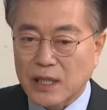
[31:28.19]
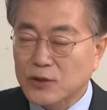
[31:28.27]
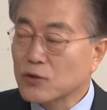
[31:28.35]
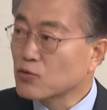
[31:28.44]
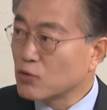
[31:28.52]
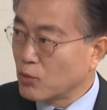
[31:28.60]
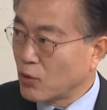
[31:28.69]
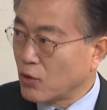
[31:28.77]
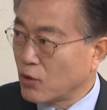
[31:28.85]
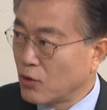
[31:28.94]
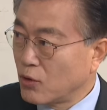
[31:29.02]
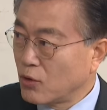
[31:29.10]
대선
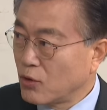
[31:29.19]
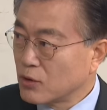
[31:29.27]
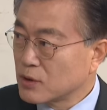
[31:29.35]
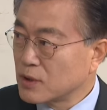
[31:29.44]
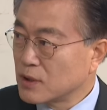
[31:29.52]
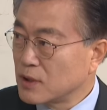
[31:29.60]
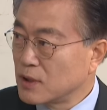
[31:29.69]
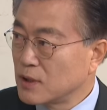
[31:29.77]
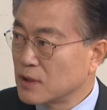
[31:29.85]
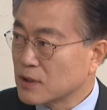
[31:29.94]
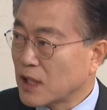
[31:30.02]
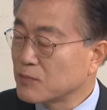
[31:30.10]
후보들이
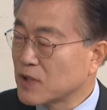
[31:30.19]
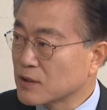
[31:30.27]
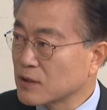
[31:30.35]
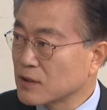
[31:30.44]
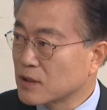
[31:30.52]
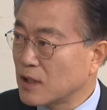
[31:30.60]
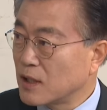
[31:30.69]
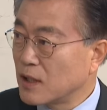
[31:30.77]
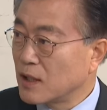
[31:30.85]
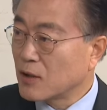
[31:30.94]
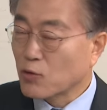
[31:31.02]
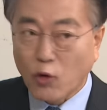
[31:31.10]
다음 대선 때
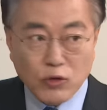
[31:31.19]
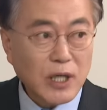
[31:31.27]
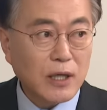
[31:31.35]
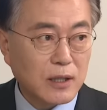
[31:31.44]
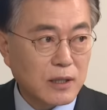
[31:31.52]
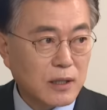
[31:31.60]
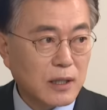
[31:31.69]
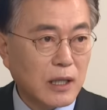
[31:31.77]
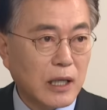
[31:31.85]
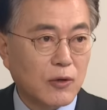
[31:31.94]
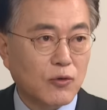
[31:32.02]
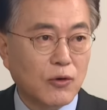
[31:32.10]

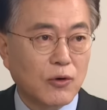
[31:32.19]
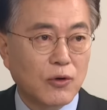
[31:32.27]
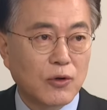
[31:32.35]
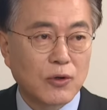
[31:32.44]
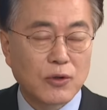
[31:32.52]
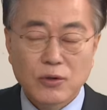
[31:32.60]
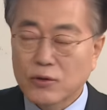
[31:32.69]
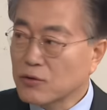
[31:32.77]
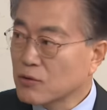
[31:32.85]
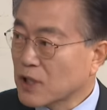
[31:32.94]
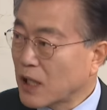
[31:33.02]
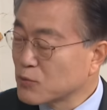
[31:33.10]
공약하고
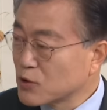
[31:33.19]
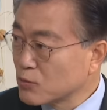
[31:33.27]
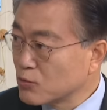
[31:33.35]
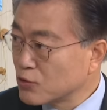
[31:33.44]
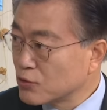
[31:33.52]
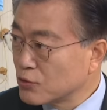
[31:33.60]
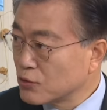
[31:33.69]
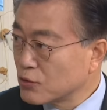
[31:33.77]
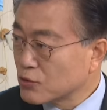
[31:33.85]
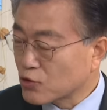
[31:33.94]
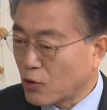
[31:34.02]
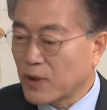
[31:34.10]
그리고 다음 정부
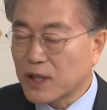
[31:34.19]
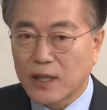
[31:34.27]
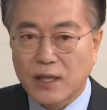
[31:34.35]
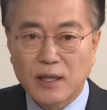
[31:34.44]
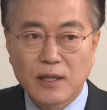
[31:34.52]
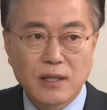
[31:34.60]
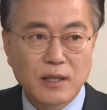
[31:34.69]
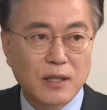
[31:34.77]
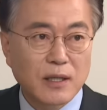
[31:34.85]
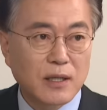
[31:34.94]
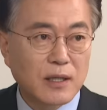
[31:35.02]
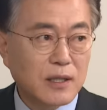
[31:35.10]
초반에
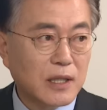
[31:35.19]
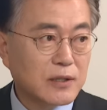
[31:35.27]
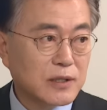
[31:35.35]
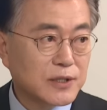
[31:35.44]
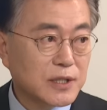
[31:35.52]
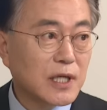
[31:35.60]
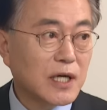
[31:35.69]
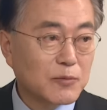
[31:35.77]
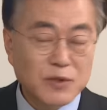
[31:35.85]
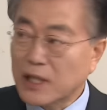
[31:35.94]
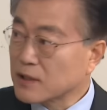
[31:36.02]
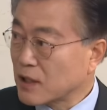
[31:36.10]
개헌을
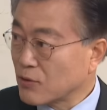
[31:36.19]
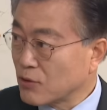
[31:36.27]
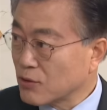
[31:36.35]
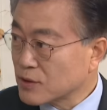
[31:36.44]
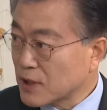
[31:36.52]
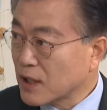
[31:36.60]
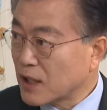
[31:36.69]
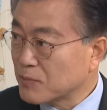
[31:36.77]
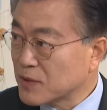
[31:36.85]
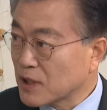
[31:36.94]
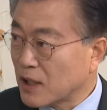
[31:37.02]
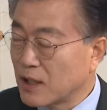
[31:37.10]
실행하면 된다고
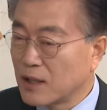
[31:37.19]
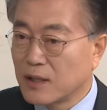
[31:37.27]
생각합니다.